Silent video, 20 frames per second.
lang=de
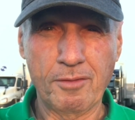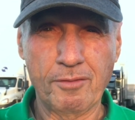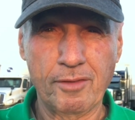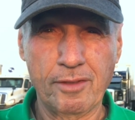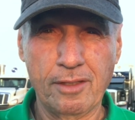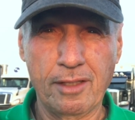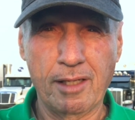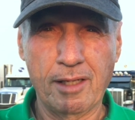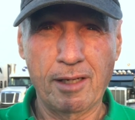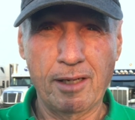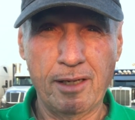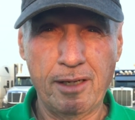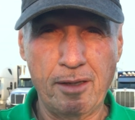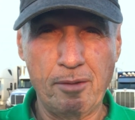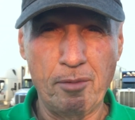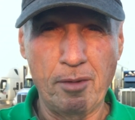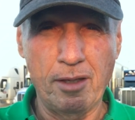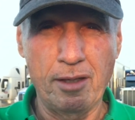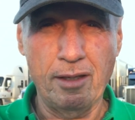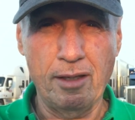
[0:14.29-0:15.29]

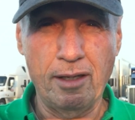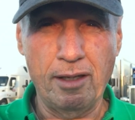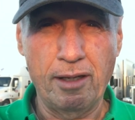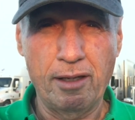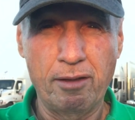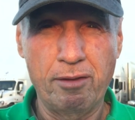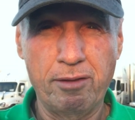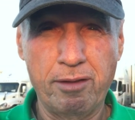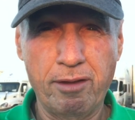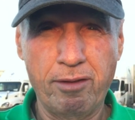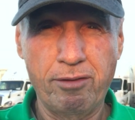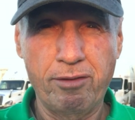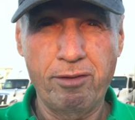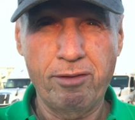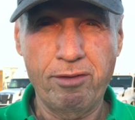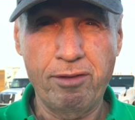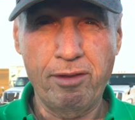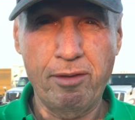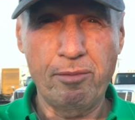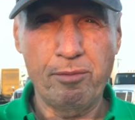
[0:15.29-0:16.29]
340
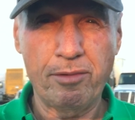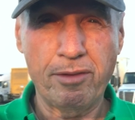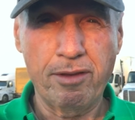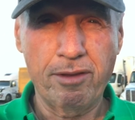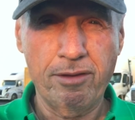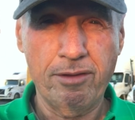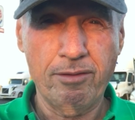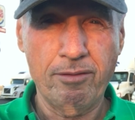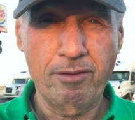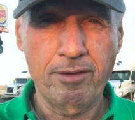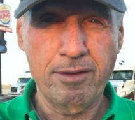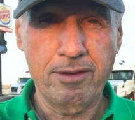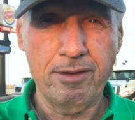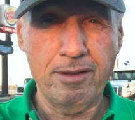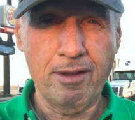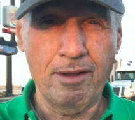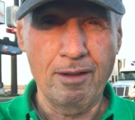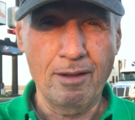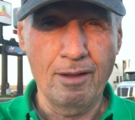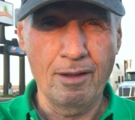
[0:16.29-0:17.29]
Quadratkilometer
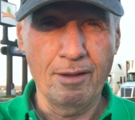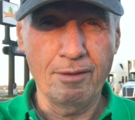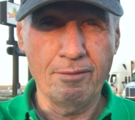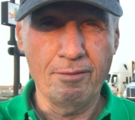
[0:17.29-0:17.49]
beträgt ca.